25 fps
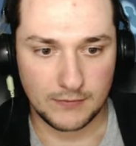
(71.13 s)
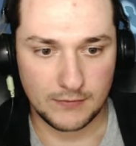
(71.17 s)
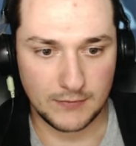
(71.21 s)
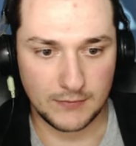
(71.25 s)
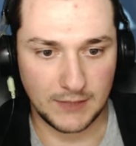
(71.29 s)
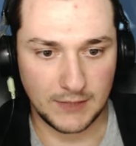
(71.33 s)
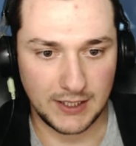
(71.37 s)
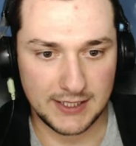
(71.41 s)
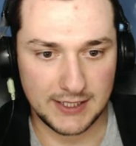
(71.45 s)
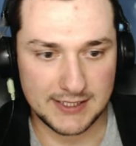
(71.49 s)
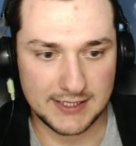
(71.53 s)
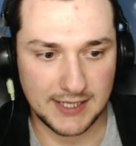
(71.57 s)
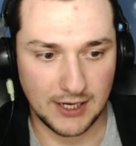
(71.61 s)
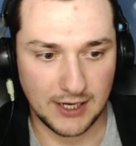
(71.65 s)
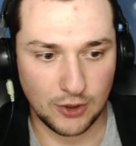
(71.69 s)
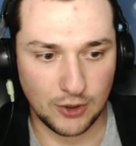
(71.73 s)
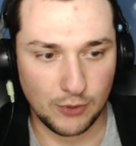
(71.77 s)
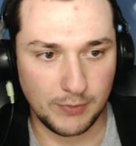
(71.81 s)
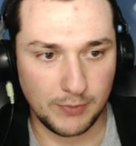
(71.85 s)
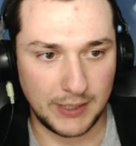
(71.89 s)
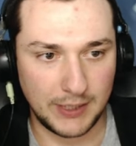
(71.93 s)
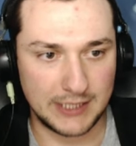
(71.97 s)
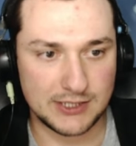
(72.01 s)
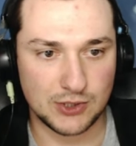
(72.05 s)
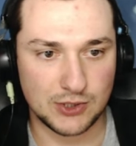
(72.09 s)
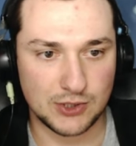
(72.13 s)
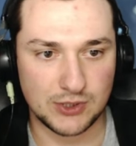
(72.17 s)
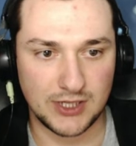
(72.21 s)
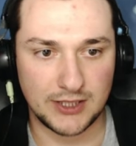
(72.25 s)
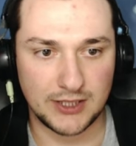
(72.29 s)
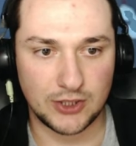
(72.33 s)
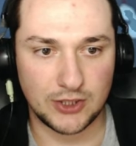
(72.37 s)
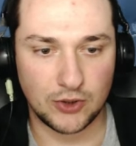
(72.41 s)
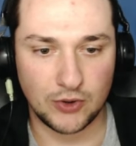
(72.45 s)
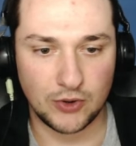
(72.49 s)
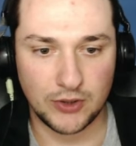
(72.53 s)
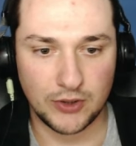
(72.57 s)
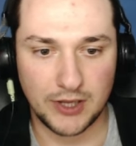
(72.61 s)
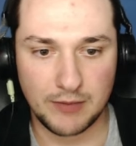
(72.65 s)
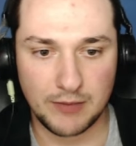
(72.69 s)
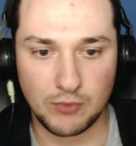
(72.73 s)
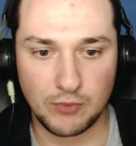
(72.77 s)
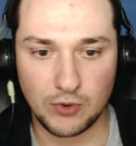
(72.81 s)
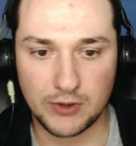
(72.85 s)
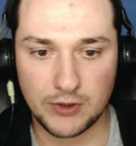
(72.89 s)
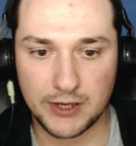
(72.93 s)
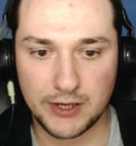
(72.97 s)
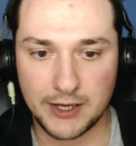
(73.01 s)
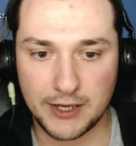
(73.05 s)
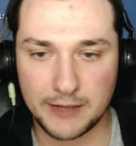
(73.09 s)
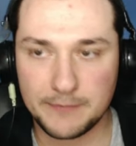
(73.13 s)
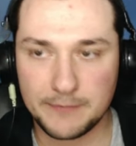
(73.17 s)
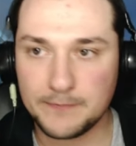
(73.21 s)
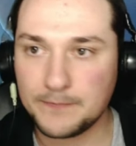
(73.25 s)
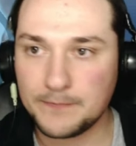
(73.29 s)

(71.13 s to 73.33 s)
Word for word: E sarà complesso se entrano anche i bulgari.